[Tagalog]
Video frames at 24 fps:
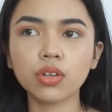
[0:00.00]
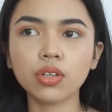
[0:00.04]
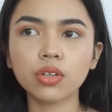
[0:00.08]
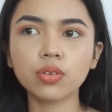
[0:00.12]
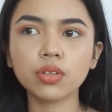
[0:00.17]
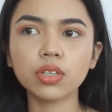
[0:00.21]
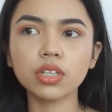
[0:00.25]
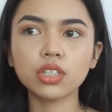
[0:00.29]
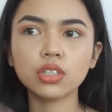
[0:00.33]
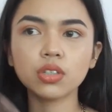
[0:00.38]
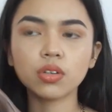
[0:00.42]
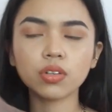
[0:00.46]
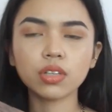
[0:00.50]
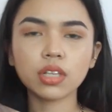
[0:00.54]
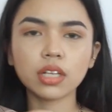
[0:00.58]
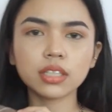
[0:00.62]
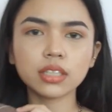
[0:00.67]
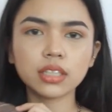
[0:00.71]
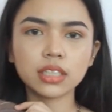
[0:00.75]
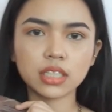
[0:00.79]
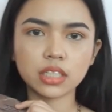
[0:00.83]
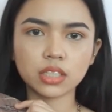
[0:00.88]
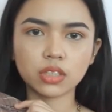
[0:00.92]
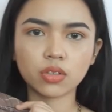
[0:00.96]
yung issue ko
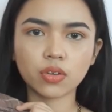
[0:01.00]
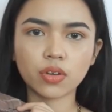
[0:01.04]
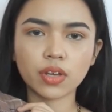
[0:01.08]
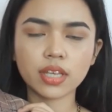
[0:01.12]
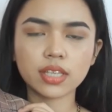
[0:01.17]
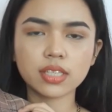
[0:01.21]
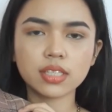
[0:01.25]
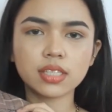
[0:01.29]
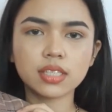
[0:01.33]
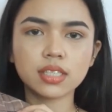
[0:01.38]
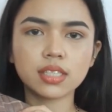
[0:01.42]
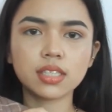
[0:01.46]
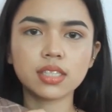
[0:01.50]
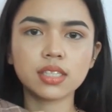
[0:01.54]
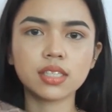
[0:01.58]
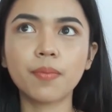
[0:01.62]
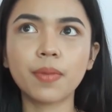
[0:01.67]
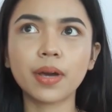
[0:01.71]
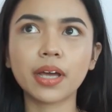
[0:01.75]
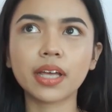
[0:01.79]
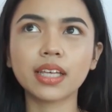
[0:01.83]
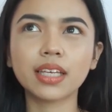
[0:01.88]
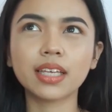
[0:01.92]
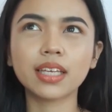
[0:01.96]
lang dito is
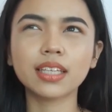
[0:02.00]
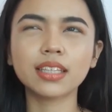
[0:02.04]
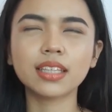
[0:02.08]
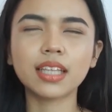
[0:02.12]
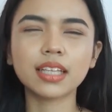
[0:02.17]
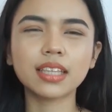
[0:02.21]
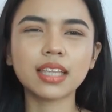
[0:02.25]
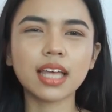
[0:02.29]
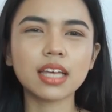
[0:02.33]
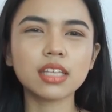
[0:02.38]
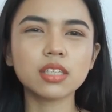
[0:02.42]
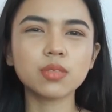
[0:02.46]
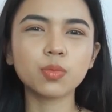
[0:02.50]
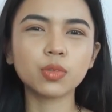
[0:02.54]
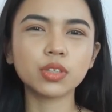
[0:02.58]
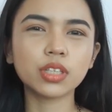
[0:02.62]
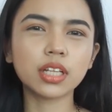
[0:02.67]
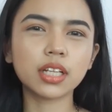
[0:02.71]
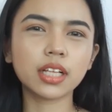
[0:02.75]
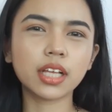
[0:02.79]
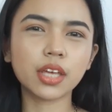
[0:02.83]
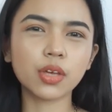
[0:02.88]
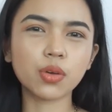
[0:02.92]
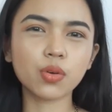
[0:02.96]
pag itataas mo
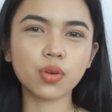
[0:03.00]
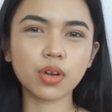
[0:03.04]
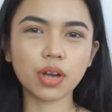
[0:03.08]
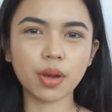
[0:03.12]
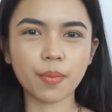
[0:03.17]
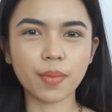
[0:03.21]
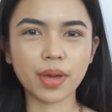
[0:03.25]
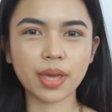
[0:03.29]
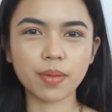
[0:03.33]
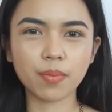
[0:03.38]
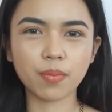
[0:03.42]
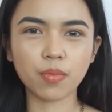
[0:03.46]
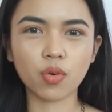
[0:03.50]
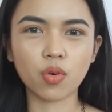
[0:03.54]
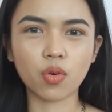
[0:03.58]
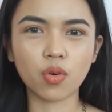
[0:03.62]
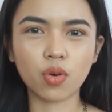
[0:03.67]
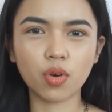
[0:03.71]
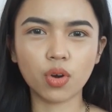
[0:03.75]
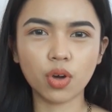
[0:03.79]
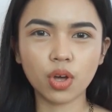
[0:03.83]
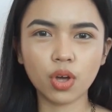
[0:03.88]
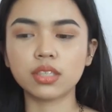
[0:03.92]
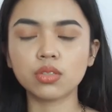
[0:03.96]
talaga yung kamay mo,
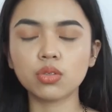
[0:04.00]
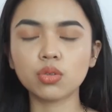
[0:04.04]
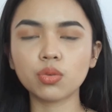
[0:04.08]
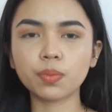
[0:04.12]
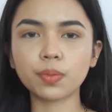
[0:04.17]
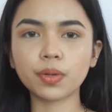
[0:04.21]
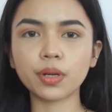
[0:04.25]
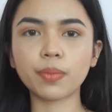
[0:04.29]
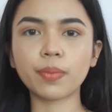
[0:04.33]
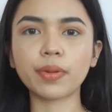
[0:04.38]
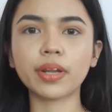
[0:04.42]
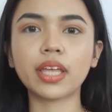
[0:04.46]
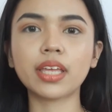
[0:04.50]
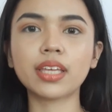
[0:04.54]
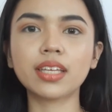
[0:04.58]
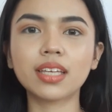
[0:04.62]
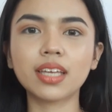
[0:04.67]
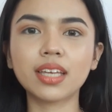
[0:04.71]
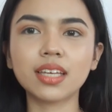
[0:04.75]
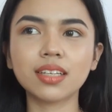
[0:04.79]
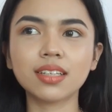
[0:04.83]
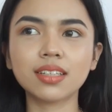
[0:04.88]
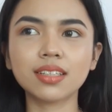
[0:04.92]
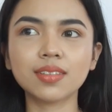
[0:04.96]
super
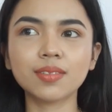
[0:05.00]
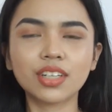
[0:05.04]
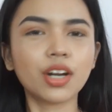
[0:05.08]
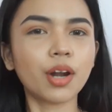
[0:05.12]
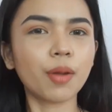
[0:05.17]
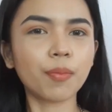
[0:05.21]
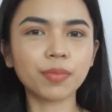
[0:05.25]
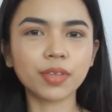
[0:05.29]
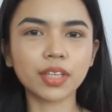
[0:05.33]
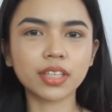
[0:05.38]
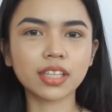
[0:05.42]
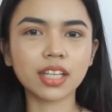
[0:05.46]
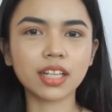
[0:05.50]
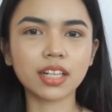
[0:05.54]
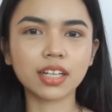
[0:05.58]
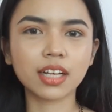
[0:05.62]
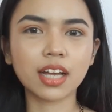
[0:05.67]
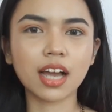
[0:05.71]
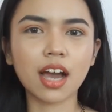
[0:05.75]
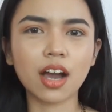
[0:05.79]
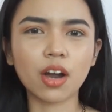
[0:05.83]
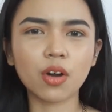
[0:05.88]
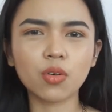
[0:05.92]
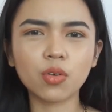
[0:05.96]
magiging crop
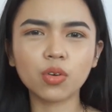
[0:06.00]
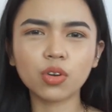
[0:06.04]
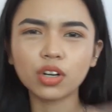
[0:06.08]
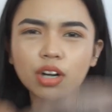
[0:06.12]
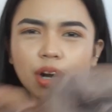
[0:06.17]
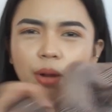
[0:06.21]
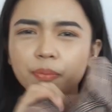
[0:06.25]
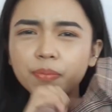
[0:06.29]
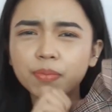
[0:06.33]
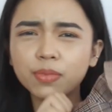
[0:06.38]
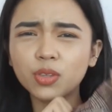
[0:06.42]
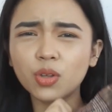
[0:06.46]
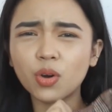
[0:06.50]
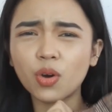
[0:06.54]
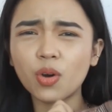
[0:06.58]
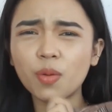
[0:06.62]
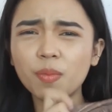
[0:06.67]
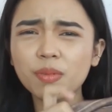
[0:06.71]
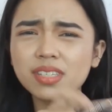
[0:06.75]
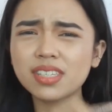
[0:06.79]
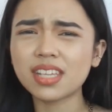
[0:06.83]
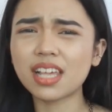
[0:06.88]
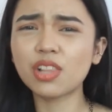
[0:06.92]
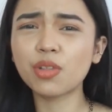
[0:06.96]
talaga. Kung crop to,
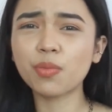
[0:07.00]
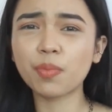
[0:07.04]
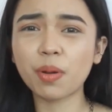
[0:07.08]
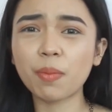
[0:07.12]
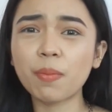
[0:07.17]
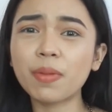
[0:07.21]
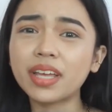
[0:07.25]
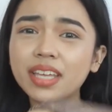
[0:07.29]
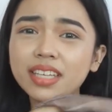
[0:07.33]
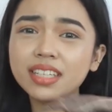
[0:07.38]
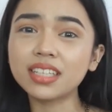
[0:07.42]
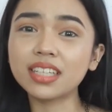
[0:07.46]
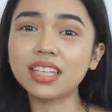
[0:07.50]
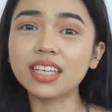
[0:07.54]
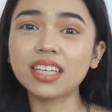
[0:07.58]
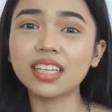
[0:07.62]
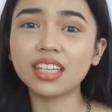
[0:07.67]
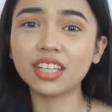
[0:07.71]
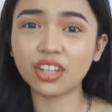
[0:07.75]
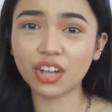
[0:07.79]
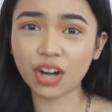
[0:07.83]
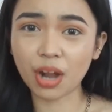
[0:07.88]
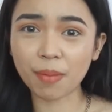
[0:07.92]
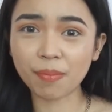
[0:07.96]
masalo pang magiging
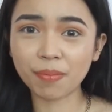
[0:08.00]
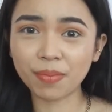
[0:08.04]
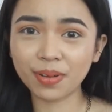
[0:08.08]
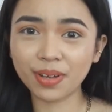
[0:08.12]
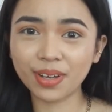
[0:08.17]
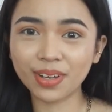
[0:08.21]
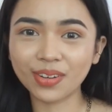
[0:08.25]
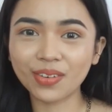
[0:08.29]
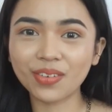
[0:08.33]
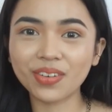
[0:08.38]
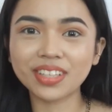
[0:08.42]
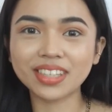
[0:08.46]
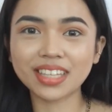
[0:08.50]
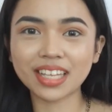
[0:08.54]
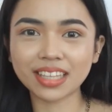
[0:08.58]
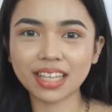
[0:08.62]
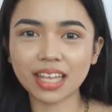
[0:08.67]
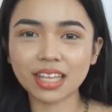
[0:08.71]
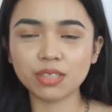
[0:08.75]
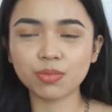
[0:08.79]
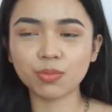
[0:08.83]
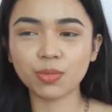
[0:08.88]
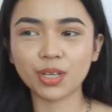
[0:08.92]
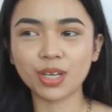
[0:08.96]
crop kung
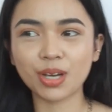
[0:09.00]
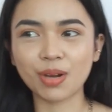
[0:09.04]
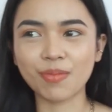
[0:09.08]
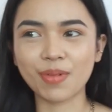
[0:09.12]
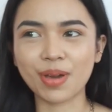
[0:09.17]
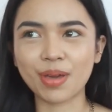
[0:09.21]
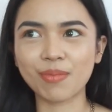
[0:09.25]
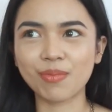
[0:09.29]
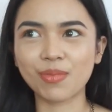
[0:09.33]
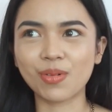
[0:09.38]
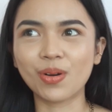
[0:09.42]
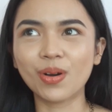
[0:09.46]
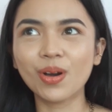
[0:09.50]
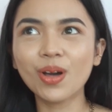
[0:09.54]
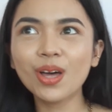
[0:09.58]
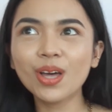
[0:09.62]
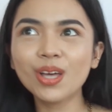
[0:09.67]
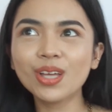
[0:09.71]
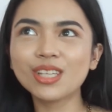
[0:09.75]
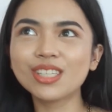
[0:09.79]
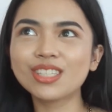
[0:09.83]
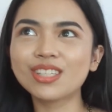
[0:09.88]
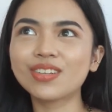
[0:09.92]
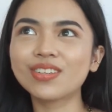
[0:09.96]
itataas mo yung kamay mo.
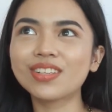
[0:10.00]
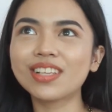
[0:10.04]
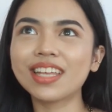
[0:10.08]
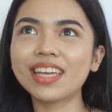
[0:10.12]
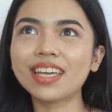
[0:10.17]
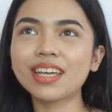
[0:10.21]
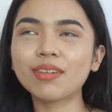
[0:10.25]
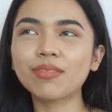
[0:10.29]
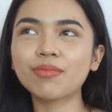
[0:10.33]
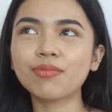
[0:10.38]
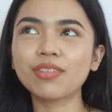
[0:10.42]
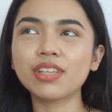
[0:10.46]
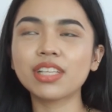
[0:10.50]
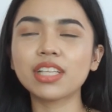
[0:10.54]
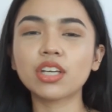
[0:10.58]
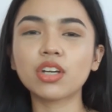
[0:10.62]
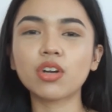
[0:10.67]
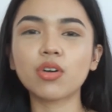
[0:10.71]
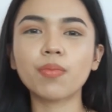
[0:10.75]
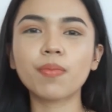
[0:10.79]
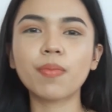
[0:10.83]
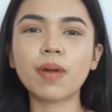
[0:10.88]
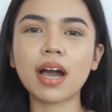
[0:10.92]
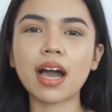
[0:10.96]
So like, feeling
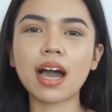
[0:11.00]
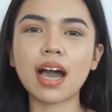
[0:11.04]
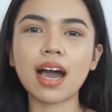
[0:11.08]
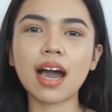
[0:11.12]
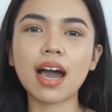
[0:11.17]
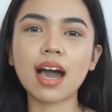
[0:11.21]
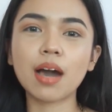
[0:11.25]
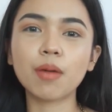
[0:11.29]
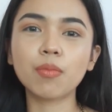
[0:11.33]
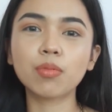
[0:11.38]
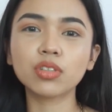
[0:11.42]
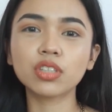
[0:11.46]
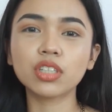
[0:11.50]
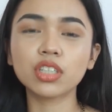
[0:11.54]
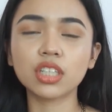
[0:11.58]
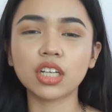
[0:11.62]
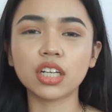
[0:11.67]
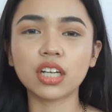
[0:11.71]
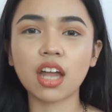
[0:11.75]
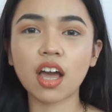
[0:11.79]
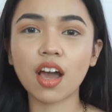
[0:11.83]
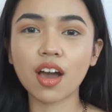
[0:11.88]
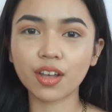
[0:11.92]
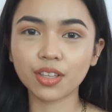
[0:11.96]
ko baka abot na
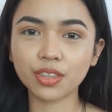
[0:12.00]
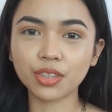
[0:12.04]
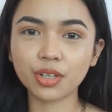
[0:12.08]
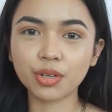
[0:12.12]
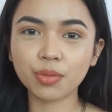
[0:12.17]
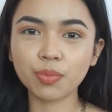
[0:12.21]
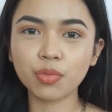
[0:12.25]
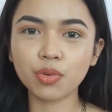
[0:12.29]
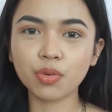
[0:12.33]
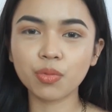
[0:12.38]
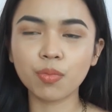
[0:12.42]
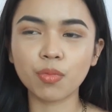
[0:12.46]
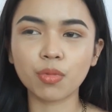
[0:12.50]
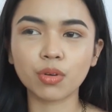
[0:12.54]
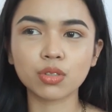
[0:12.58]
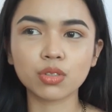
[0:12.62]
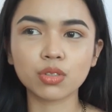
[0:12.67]
siya ng underboob mo.